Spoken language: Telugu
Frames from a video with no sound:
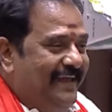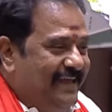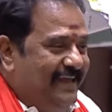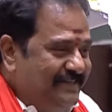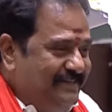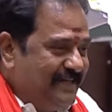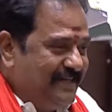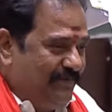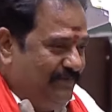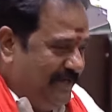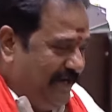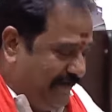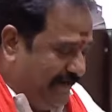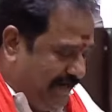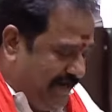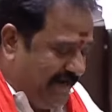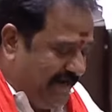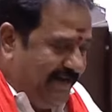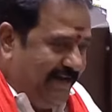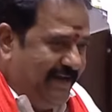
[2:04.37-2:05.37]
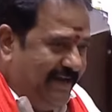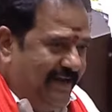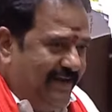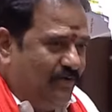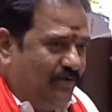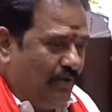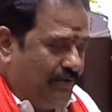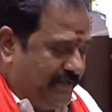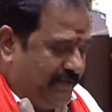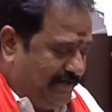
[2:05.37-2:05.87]
ఈ సబ్జెక్టులన్నీ
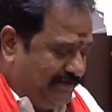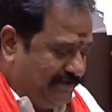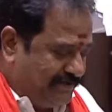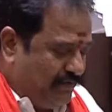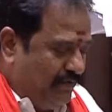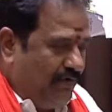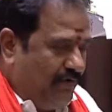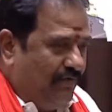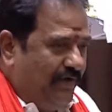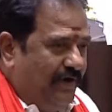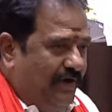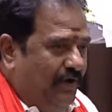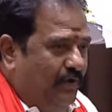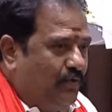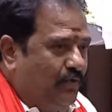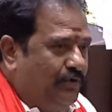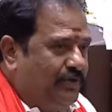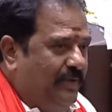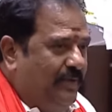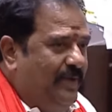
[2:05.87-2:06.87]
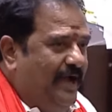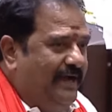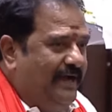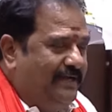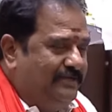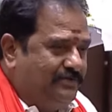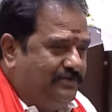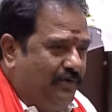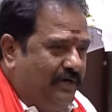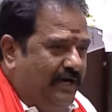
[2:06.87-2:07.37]
కొత్తగా స్కూల్కి పోయినాడు కొత్త బ్యాగ్
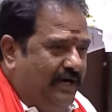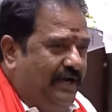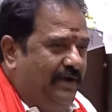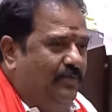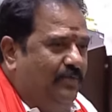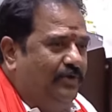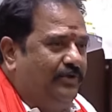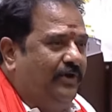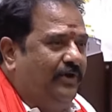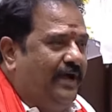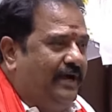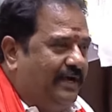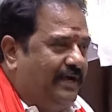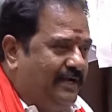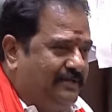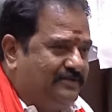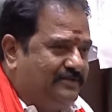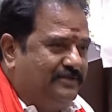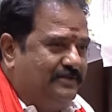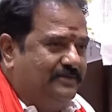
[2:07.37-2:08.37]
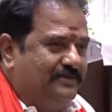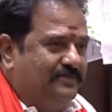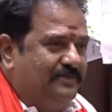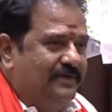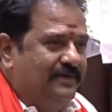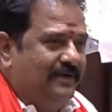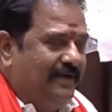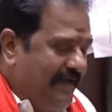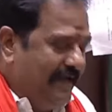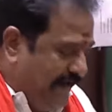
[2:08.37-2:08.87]
వేసుకొని ఎట్లా పోతాడో అట్లా వస్తున్నాం
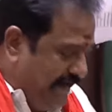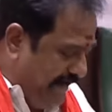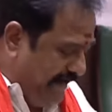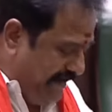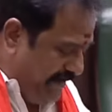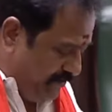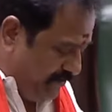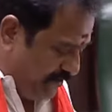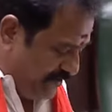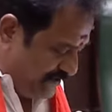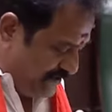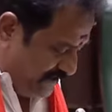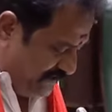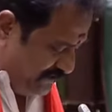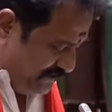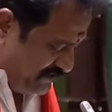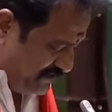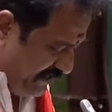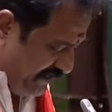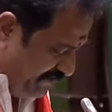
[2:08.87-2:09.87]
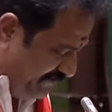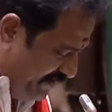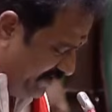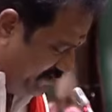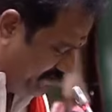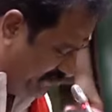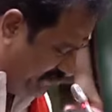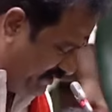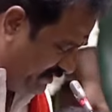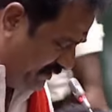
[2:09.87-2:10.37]
వీడికి వచ్చి చూస్తే
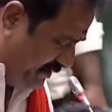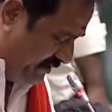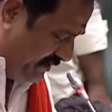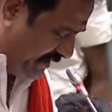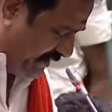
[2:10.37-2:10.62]
ఏమవుతున్నది